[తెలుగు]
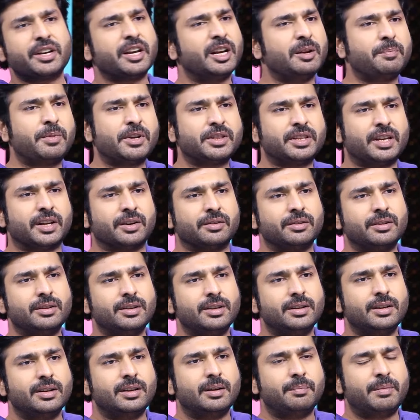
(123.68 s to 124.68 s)
వరకు వెళ్ళిపోతారు
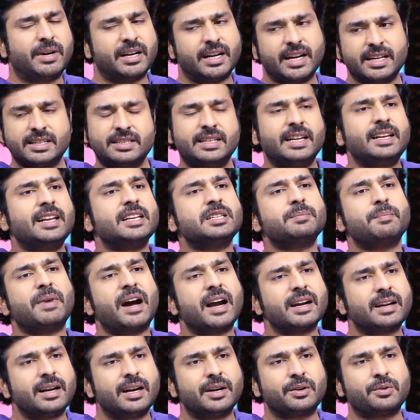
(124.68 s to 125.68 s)
బట్ నెక్స్ట్ డే లేచి
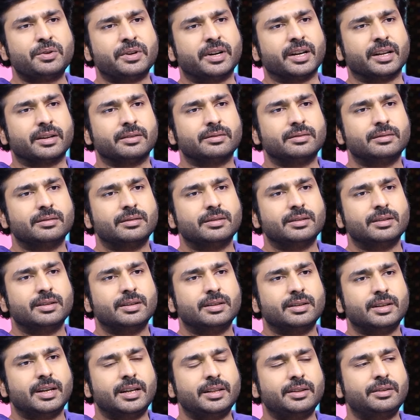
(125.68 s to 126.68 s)
మాట్లాడుకుంటారు
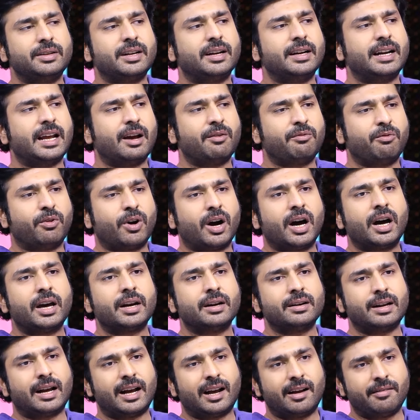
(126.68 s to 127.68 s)
ఎందుకంటే ఆ
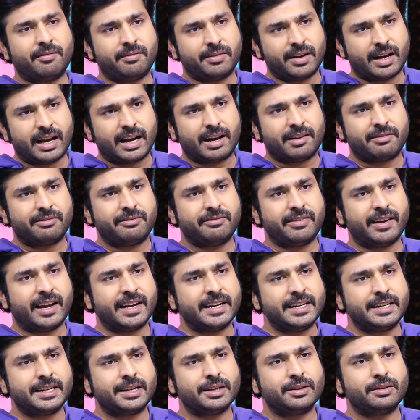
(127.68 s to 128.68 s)
వార్ ఆ
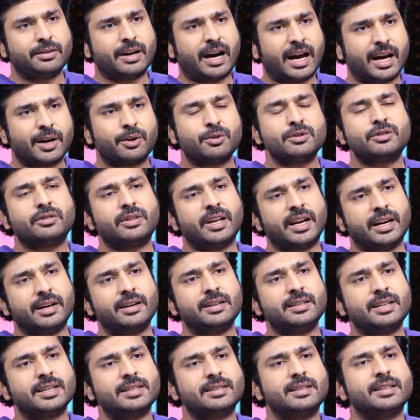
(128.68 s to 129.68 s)
ఫైట్ ఆ రోజుతో
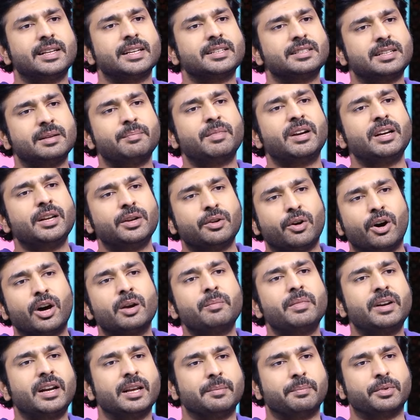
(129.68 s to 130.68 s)
ఎండ్ చేసి నెక్స్ట్ డే మళ్ళీ
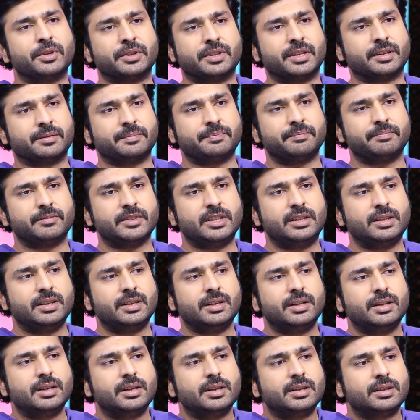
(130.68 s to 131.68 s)
నార్మల్ అయిపోతారు
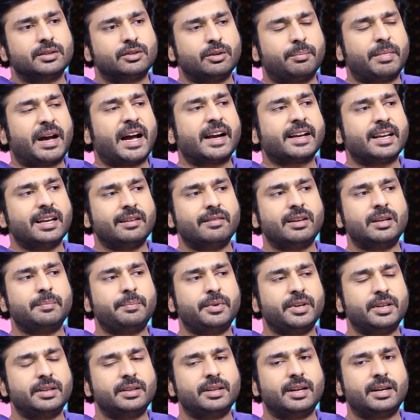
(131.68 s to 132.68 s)
సో
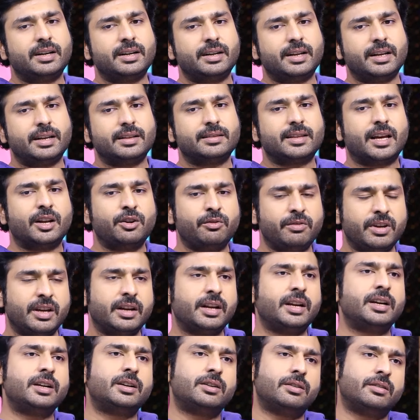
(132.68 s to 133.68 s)
మాకేమైపోయిందంటే తను
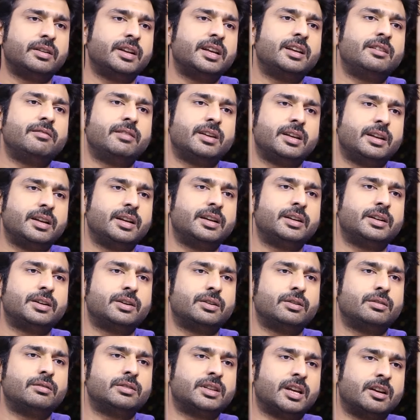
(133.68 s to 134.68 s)
వేరే ఇంట్లో నేను వేరే
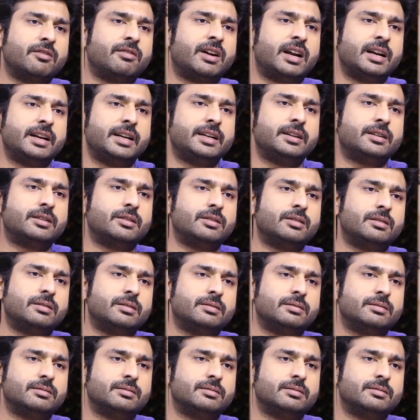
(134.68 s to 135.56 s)
ఇంట్లో తను వాళ్ళ ఇంట్లో